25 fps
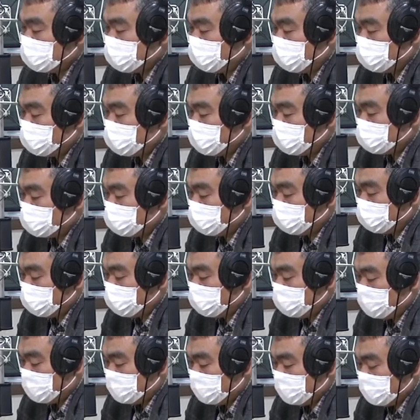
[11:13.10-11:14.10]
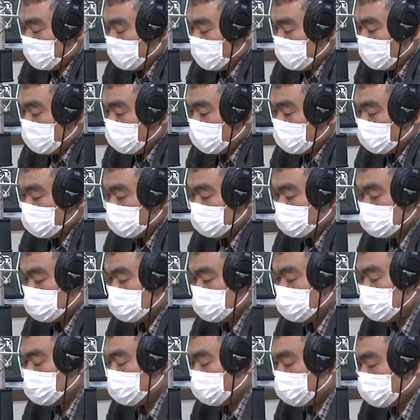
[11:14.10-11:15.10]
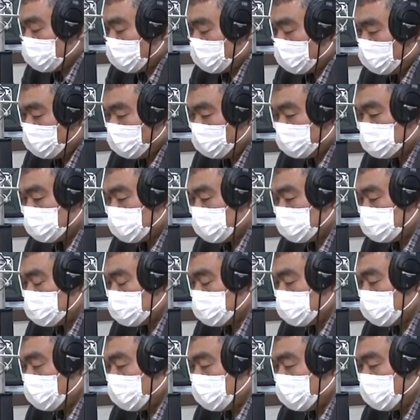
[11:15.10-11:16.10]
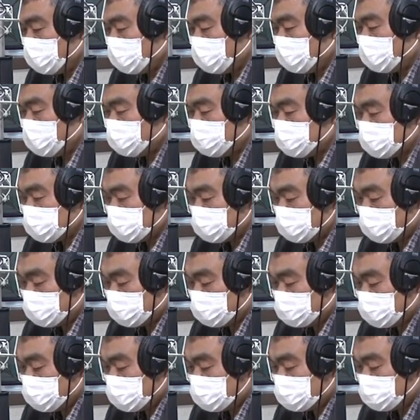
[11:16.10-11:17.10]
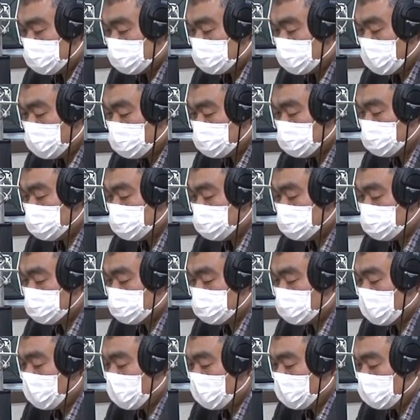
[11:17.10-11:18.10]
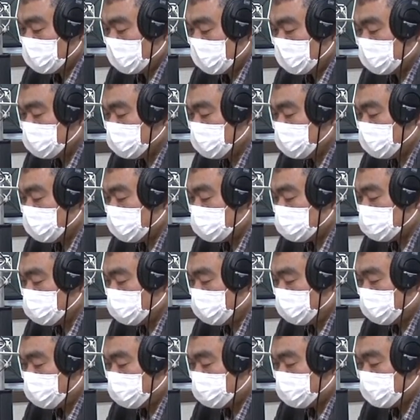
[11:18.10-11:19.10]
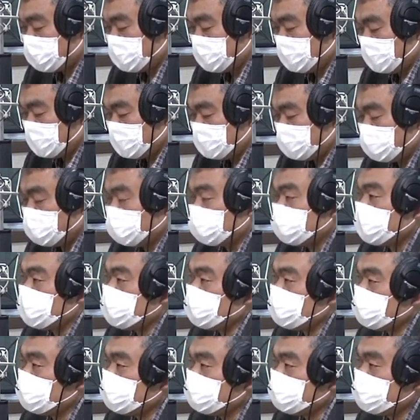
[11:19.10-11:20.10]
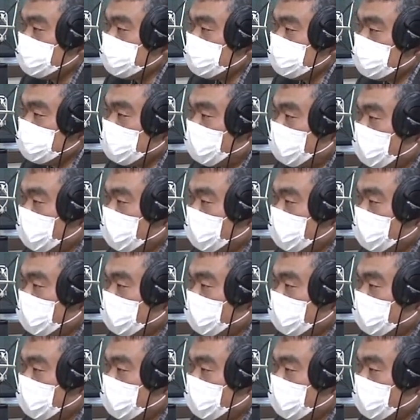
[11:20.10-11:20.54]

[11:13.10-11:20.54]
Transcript: 그러니까 너무나도 그러니까 실종된 것 자체가 미제 사건이 됐지만 사실은 수사 단계에서 더단히 의문이